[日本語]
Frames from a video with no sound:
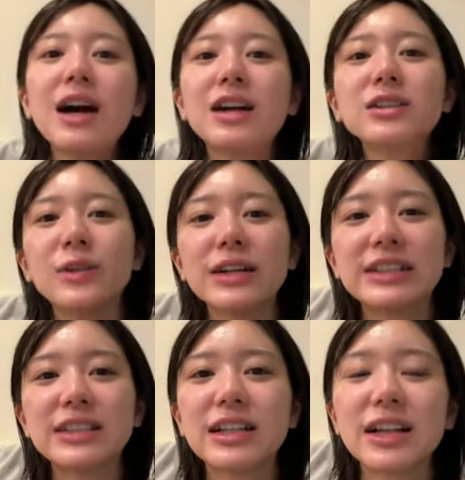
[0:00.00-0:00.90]
があるのは
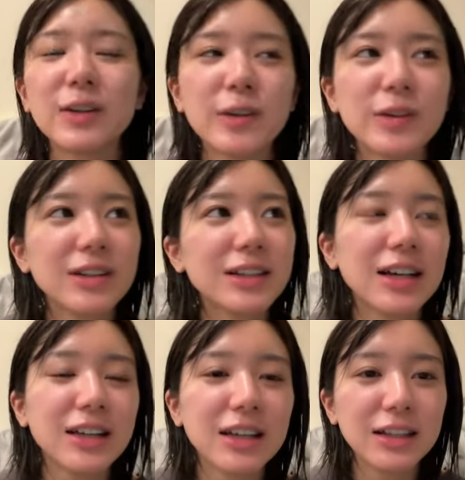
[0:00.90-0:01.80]
知ってたのよ
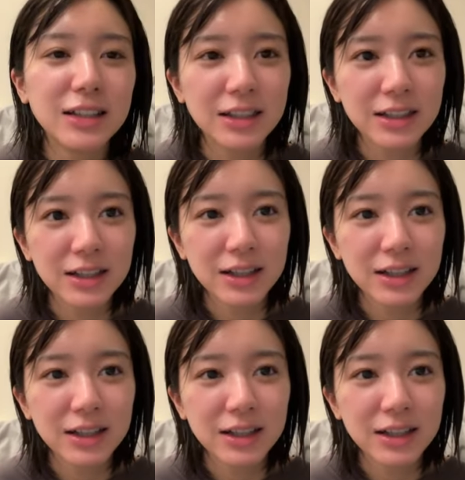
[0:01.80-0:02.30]
ひゃく均に。